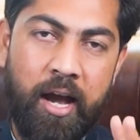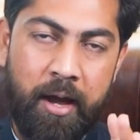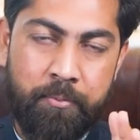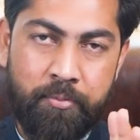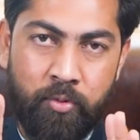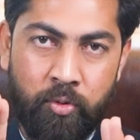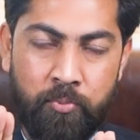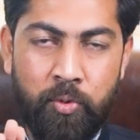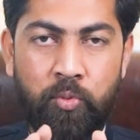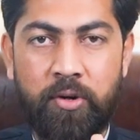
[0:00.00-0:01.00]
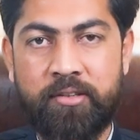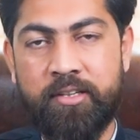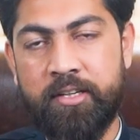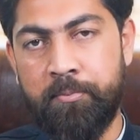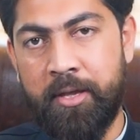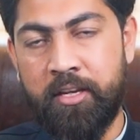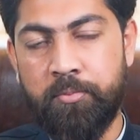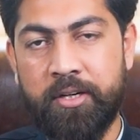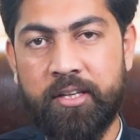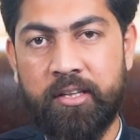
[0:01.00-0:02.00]
आपको ब्लू वर्ल्ड सिटी
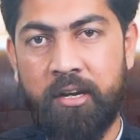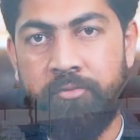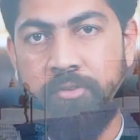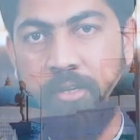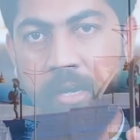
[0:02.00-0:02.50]
मैनेजमेंट की तरफ से